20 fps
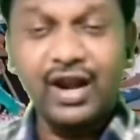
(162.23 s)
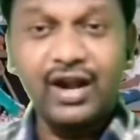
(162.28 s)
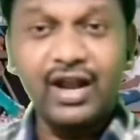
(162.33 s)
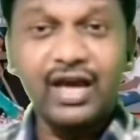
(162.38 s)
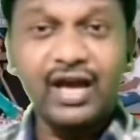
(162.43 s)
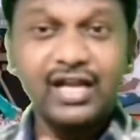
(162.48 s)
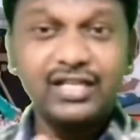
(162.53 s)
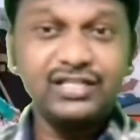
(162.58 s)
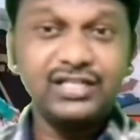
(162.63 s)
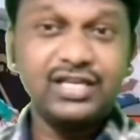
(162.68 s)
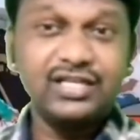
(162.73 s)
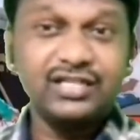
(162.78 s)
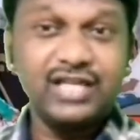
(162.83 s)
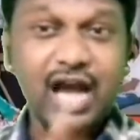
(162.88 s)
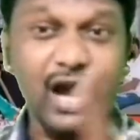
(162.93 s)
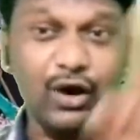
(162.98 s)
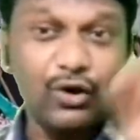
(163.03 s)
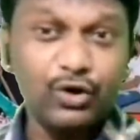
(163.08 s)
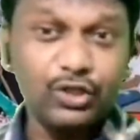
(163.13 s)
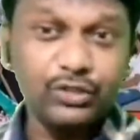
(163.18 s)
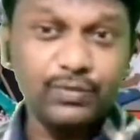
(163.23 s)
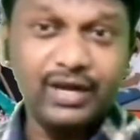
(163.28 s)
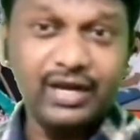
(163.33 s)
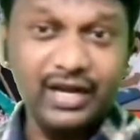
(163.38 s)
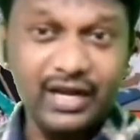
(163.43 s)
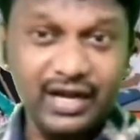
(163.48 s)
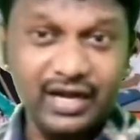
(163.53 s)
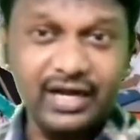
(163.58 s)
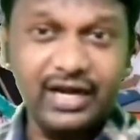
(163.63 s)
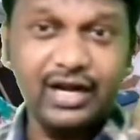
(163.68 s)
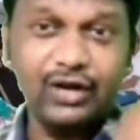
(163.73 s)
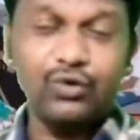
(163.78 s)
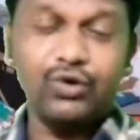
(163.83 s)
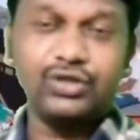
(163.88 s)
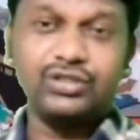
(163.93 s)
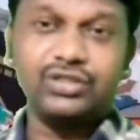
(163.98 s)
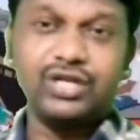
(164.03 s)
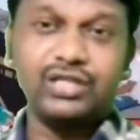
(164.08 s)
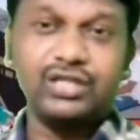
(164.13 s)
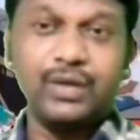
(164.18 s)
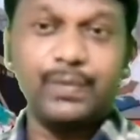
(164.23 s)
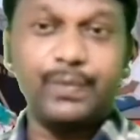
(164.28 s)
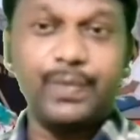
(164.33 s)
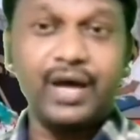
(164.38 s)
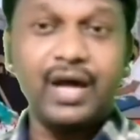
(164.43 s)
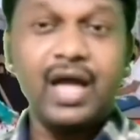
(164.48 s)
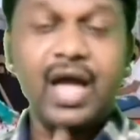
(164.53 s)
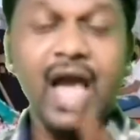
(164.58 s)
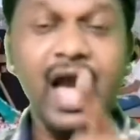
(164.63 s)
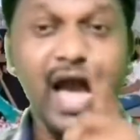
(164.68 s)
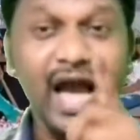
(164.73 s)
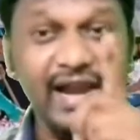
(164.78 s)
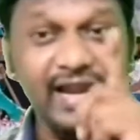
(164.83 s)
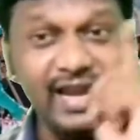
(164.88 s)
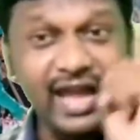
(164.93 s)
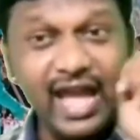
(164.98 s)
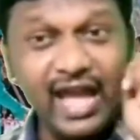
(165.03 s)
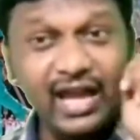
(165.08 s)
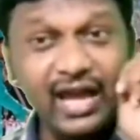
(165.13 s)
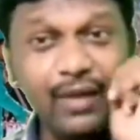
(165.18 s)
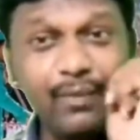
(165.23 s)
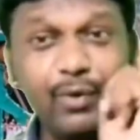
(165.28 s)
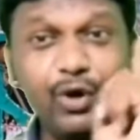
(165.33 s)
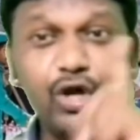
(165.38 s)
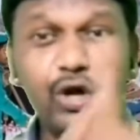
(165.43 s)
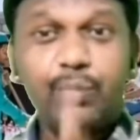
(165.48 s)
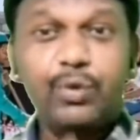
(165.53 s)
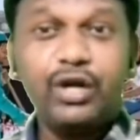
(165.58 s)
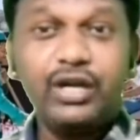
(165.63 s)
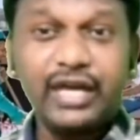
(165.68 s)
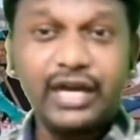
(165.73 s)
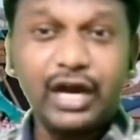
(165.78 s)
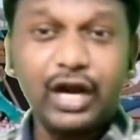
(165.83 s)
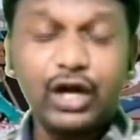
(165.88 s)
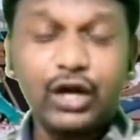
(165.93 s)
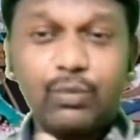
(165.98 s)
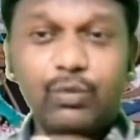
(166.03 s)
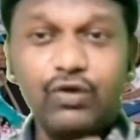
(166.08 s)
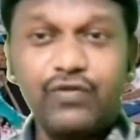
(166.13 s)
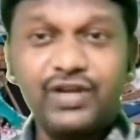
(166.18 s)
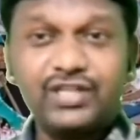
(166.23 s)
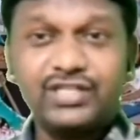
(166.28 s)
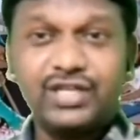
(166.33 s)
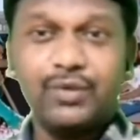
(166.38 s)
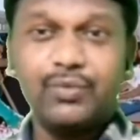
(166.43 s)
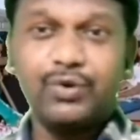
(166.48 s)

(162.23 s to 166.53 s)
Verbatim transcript: వెళ్ళడం కానీ చేస్తే అక్కడ నుంచి మళ్ళీ రిటర్న్ వెనక్కి వస్తారు తప్ప అన్యాయంగా మీ డబ్బులు టికెట్ డబ్బులు వేస్ట్